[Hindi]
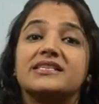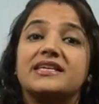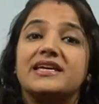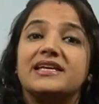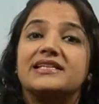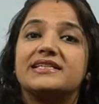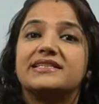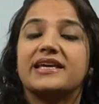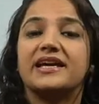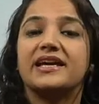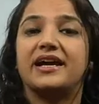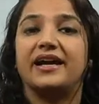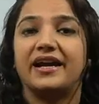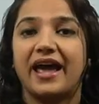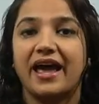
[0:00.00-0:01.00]
सीएल
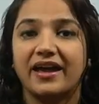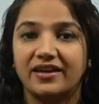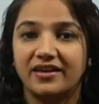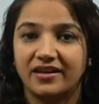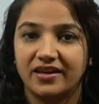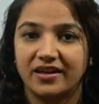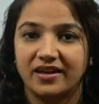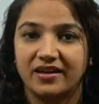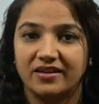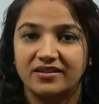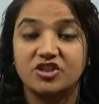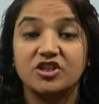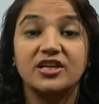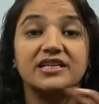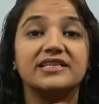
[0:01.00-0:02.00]
से अटैक करेगा
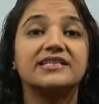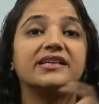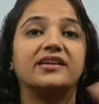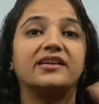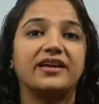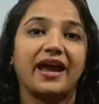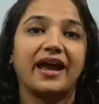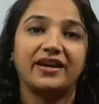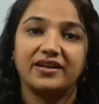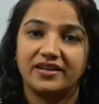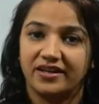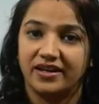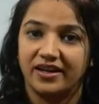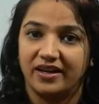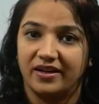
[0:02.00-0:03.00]
सीएल से
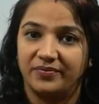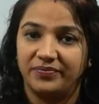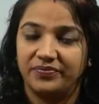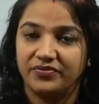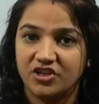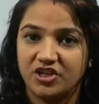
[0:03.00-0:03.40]
रिएक्ट करेगा